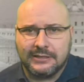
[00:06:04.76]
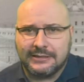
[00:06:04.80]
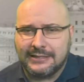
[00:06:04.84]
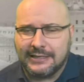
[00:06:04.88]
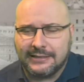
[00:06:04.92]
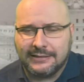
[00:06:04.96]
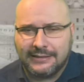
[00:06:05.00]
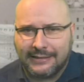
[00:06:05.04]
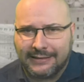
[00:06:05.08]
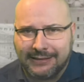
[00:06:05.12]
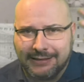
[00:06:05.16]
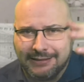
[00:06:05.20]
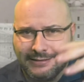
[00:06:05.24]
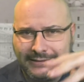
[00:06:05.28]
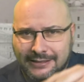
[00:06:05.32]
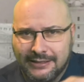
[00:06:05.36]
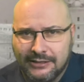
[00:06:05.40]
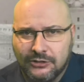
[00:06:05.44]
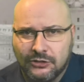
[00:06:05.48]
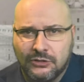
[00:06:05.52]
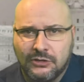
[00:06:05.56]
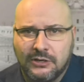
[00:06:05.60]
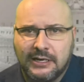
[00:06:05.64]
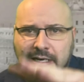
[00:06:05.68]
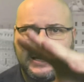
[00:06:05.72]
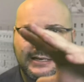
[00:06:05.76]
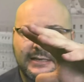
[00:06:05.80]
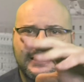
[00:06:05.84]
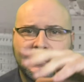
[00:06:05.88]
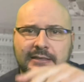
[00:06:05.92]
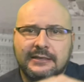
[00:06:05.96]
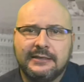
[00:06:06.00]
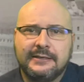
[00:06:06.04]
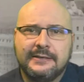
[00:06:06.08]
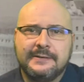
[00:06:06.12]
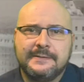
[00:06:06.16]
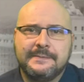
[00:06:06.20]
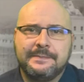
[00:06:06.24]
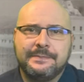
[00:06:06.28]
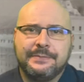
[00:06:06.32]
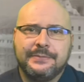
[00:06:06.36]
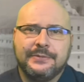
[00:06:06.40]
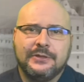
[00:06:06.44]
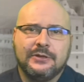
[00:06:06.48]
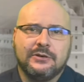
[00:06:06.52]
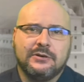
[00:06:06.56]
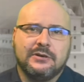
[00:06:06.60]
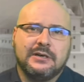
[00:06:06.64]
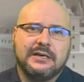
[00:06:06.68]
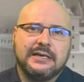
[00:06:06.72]
extraterrestre nos ha,
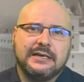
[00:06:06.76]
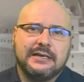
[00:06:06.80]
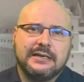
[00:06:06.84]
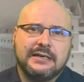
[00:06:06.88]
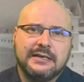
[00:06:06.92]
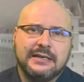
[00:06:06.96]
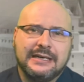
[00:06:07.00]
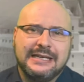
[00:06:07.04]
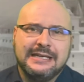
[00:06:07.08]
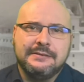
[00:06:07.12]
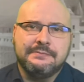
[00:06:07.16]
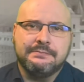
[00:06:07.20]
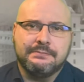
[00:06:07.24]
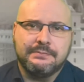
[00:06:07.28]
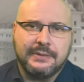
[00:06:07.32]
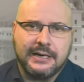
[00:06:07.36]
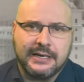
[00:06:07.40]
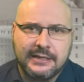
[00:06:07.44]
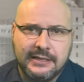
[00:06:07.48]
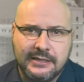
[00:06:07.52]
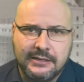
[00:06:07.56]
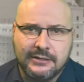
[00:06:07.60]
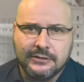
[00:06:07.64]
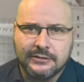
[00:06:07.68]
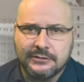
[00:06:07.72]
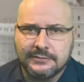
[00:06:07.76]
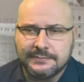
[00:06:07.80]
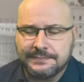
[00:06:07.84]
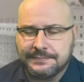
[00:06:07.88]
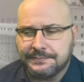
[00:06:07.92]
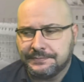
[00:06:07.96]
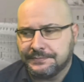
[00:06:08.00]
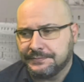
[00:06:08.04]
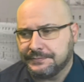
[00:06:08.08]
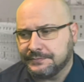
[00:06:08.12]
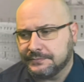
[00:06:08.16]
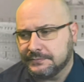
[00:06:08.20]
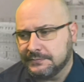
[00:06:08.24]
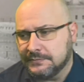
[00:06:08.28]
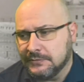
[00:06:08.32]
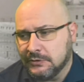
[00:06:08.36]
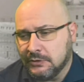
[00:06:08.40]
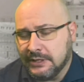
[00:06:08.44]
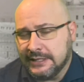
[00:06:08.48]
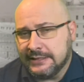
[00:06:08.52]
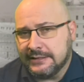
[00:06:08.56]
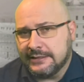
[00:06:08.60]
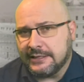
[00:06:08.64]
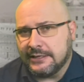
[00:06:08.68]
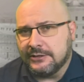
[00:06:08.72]
nos ha invadido
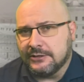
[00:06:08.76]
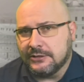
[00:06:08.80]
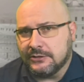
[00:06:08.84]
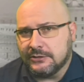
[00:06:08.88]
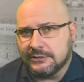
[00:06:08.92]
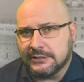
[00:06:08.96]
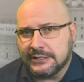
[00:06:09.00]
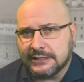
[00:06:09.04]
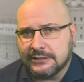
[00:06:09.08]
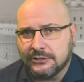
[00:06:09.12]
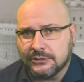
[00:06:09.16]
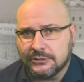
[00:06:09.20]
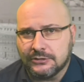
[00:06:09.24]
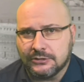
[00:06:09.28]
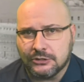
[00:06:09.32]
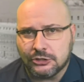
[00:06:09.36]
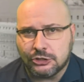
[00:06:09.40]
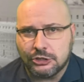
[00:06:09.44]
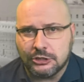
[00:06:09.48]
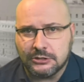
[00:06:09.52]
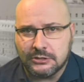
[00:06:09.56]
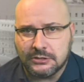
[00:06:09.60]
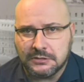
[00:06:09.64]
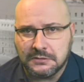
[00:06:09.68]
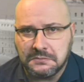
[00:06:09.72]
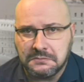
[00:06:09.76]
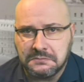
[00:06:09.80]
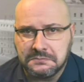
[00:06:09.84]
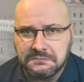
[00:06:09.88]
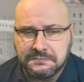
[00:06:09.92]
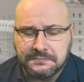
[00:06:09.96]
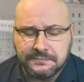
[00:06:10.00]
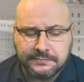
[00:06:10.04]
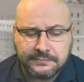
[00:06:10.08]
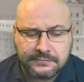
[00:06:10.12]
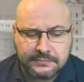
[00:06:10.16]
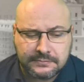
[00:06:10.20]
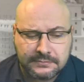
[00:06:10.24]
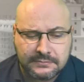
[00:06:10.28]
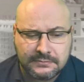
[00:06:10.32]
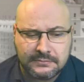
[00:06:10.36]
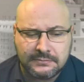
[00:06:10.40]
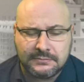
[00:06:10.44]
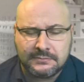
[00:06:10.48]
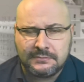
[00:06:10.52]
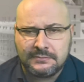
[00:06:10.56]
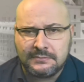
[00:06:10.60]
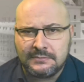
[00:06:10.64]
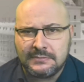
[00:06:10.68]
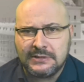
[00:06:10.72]
o ha entrado en contacto con nosotros.
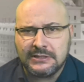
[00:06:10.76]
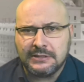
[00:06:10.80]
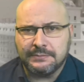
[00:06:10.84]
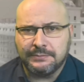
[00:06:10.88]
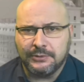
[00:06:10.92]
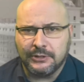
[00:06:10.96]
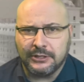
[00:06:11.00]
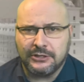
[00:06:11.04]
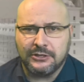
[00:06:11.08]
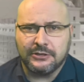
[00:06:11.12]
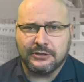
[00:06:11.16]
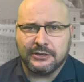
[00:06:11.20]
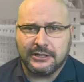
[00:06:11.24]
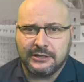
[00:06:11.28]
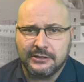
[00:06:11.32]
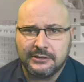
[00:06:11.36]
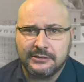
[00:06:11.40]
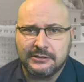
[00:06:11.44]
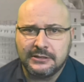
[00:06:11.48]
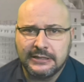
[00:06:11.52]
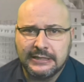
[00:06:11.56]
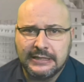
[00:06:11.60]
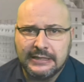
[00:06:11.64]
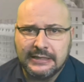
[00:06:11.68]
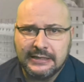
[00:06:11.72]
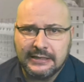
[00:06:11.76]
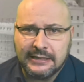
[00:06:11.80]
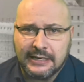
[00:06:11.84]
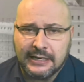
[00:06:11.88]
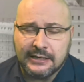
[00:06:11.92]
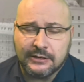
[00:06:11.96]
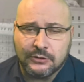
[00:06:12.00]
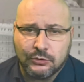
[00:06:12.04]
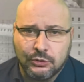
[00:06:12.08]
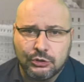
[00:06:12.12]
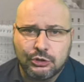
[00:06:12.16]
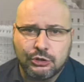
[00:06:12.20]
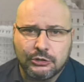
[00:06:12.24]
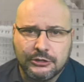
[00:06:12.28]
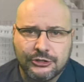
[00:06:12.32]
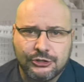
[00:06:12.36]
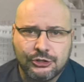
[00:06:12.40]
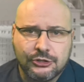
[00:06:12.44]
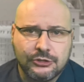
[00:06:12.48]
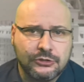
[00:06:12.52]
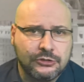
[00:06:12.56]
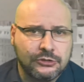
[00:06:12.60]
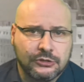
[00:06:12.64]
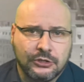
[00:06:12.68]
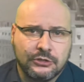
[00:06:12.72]
Pues yo creo que incluso
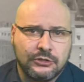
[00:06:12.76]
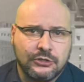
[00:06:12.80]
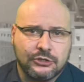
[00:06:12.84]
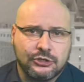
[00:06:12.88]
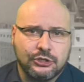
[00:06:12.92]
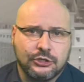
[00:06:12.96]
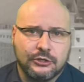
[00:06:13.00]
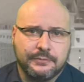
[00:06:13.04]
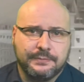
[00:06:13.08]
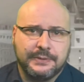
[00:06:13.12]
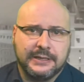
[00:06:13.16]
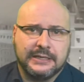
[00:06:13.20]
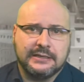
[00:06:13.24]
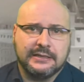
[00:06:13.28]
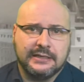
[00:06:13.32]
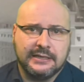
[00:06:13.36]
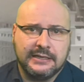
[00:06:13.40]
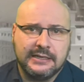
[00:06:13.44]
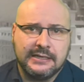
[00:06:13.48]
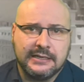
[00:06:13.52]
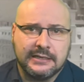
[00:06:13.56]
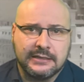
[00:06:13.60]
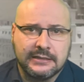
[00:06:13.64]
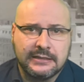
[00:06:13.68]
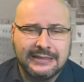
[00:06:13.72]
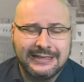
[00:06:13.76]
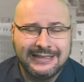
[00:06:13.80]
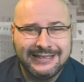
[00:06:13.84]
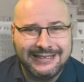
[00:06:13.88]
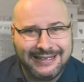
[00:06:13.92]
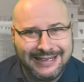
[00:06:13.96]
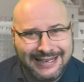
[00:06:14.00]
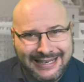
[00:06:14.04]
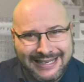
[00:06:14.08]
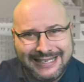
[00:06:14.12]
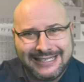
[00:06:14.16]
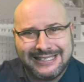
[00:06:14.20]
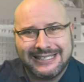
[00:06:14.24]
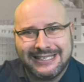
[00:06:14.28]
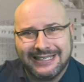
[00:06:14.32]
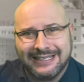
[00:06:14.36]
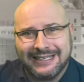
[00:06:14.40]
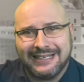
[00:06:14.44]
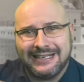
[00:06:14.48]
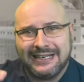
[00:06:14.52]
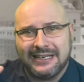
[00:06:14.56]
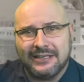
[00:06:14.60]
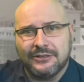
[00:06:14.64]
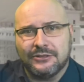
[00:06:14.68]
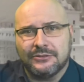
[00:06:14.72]
eso no nos sorprendería. A ese
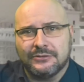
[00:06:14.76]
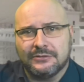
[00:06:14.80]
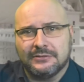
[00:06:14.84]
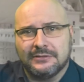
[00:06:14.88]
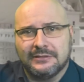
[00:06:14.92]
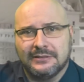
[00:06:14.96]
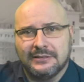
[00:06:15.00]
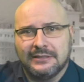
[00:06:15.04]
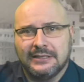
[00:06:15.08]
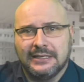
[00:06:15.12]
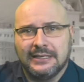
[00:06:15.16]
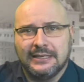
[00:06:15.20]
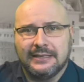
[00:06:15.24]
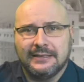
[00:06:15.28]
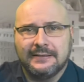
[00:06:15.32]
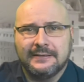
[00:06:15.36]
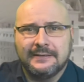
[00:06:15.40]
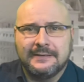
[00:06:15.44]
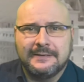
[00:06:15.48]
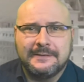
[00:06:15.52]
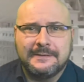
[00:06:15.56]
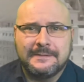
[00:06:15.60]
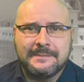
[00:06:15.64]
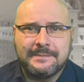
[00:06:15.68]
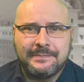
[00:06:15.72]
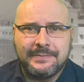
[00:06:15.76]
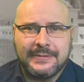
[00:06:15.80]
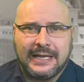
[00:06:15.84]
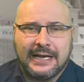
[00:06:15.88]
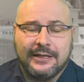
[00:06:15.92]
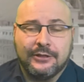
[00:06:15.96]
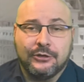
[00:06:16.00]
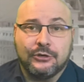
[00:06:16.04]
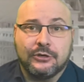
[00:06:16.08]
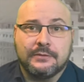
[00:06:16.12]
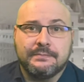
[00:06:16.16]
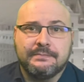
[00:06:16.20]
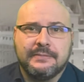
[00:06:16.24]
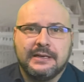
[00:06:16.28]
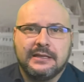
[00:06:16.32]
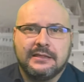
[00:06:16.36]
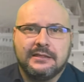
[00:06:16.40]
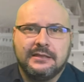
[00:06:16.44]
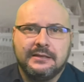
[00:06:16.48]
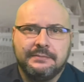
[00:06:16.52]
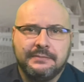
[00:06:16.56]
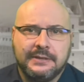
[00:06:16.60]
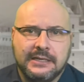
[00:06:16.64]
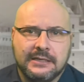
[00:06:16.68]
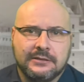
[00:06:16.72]
grado de
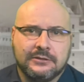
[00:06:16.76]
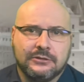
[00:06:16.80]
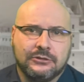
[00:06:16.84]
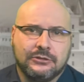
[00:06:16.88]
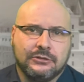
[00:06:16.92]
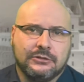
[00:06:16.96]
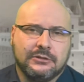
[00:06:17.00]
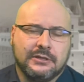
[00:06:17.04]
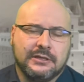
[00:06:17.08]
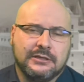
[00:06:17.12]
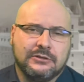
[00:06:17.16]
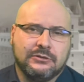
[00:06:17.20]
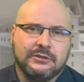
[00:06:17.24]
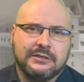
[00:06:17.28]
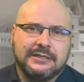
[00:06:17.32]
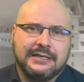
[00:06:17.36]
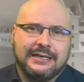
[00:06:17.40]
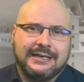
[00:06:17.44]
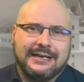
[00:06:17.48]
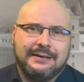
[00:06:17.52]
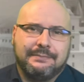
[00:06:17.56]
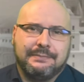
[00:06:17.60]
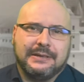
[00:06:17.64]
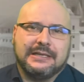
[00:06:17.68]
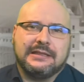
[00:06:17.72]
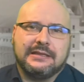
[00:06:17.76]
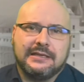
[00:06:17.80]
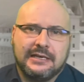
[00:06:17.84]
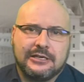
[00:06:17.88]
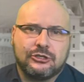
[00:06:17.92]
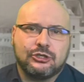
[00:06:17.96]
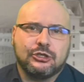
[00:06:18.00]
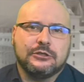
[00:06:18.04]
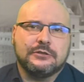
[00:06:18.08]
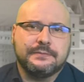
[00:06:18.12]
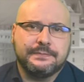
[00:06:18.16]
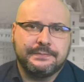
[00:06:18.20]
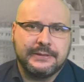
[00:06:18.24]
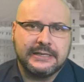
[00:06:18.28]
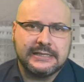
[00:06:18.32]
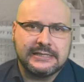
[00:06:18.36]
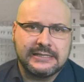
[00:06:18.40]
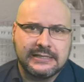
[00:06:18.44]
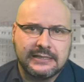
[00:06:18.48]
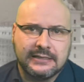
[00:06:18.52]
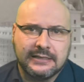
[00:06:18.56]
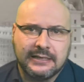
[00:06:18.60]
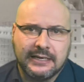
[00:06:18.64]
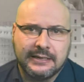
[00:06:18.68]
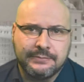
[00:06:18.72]
adormecimiento de nuestra capacidad de
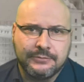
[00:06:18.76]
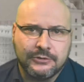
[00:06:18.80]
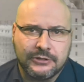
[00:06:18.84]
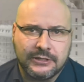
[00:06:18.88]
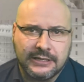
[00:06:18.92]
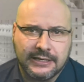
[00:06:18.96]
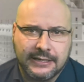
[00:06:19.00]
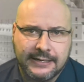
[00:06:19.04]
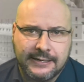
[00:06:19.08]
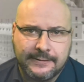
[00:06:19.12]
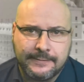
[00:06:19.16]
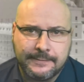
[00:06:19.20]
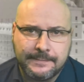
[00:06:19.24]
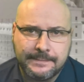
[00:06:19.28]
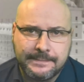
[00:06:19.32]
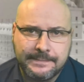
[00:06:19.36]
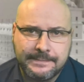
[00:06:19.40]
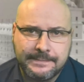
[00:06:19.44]
sorpresa hemos llegado.